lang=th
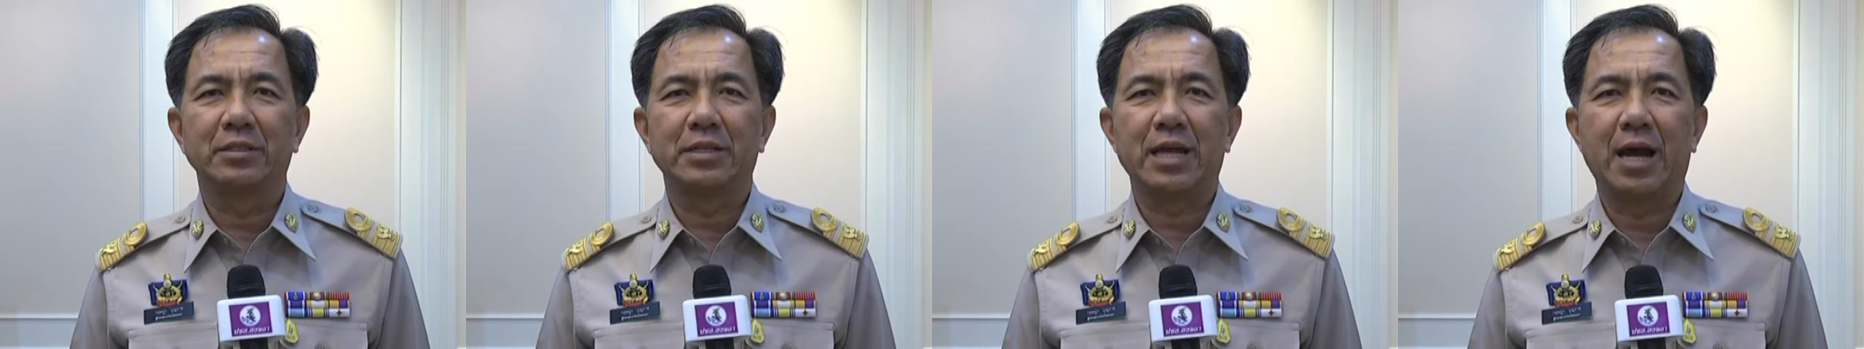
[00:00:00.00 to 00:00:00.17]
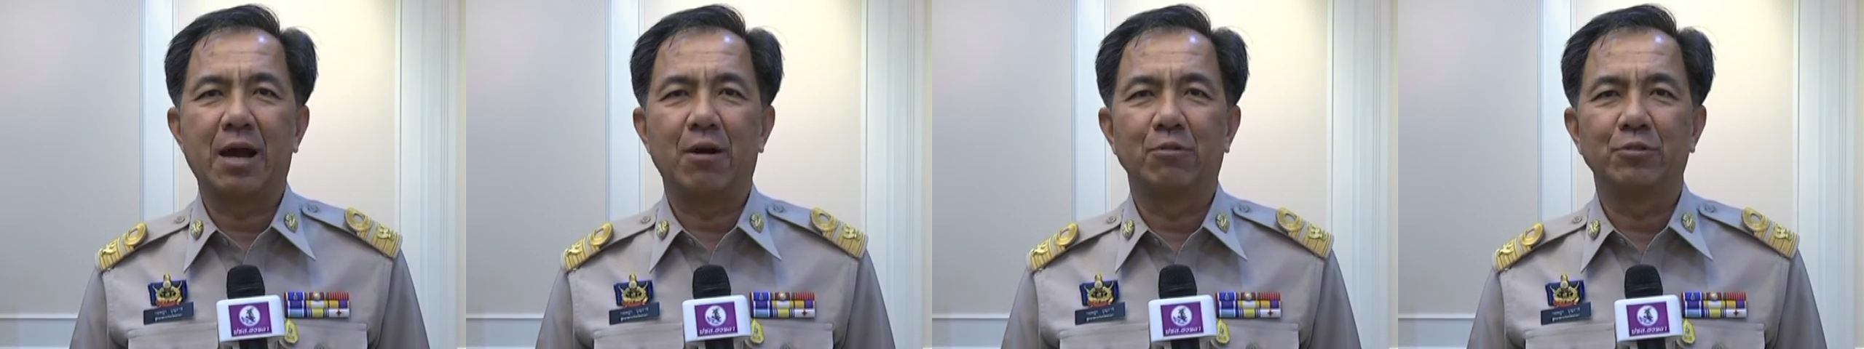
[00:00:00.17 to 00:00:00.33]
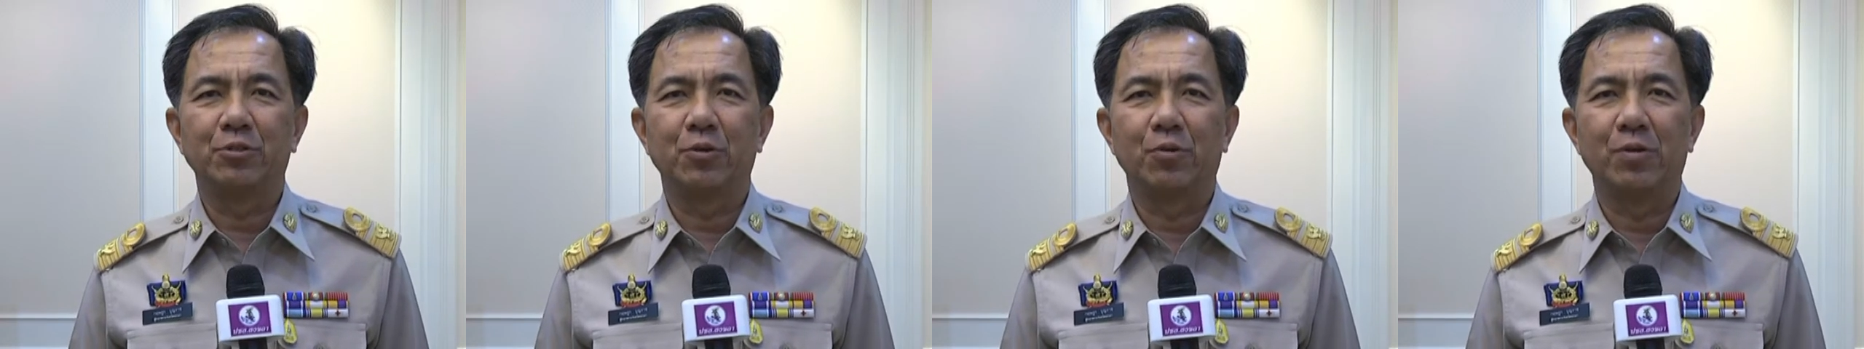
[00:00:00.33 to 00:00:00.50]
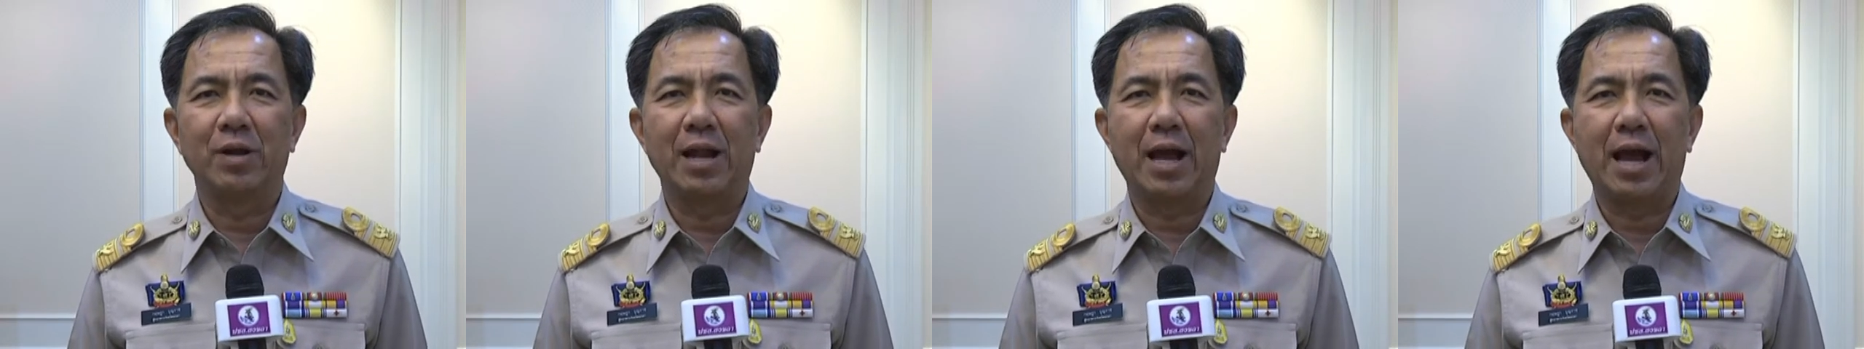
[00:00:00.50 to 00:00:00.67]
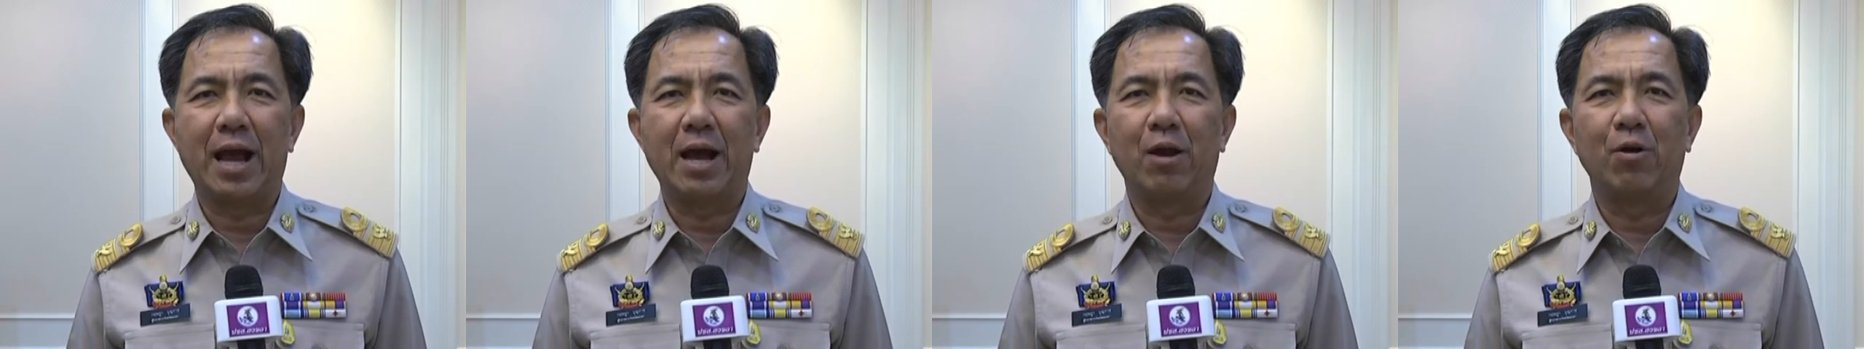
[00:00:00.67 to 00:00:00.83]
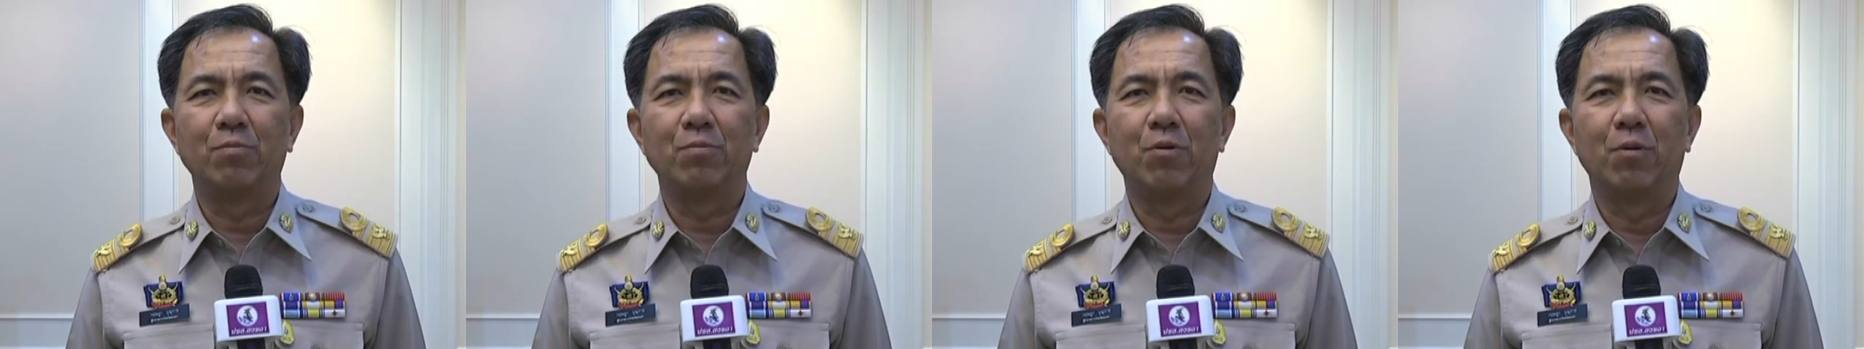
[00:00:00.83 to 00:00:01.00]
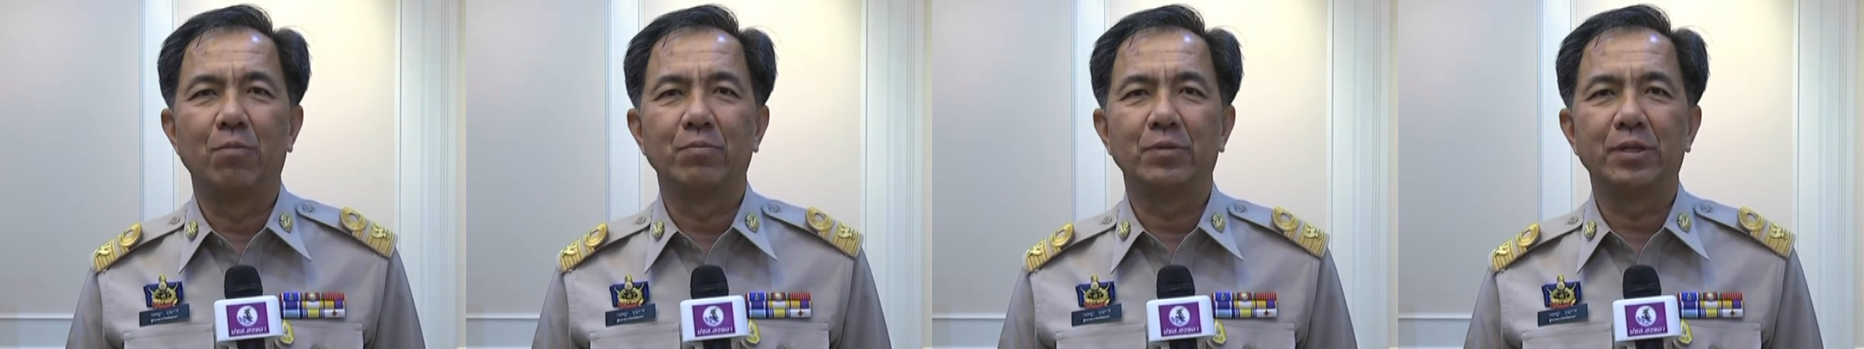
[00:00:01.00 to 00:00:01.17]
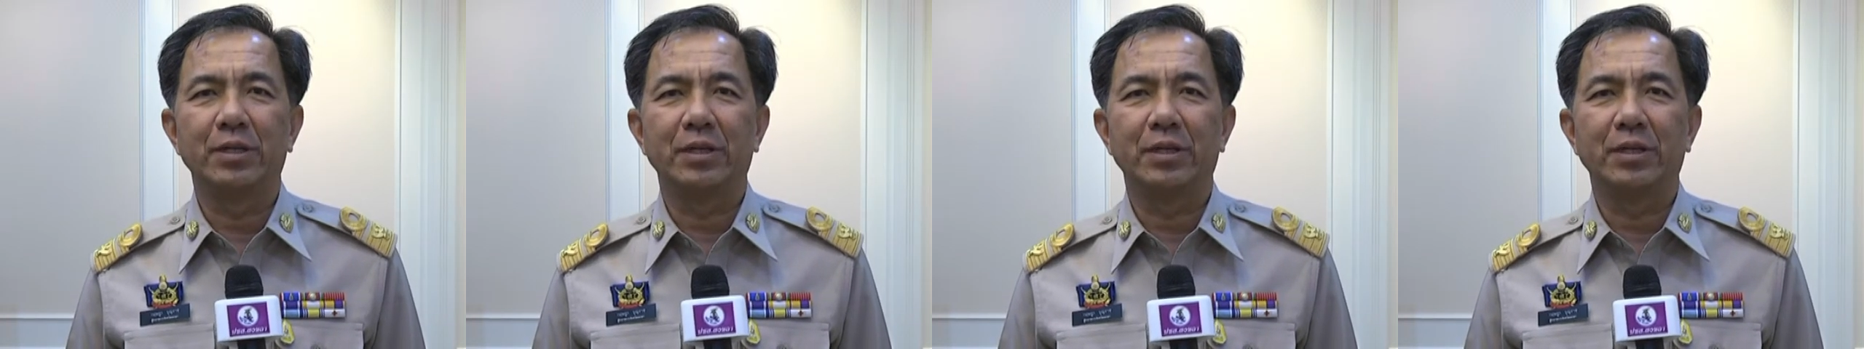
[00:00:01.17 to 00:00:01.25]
ชาวสงขลาของผม